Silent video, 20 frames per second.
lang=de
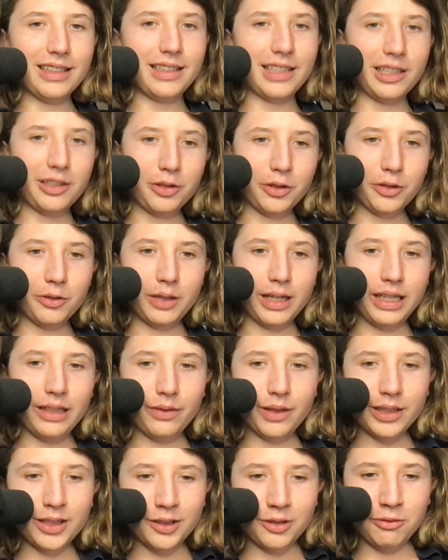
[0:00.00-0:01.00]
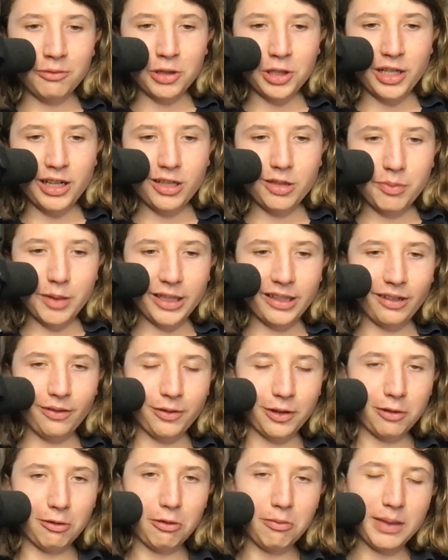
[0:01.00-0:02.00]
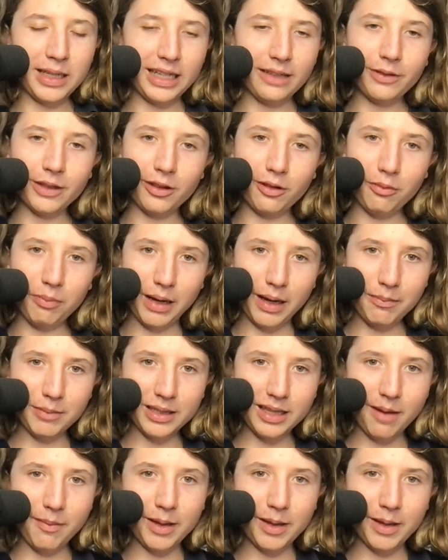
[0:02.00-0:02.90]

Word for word: Zeit schon so etwas zu schnell spreche, ich versuche mich etwas zu bremsen,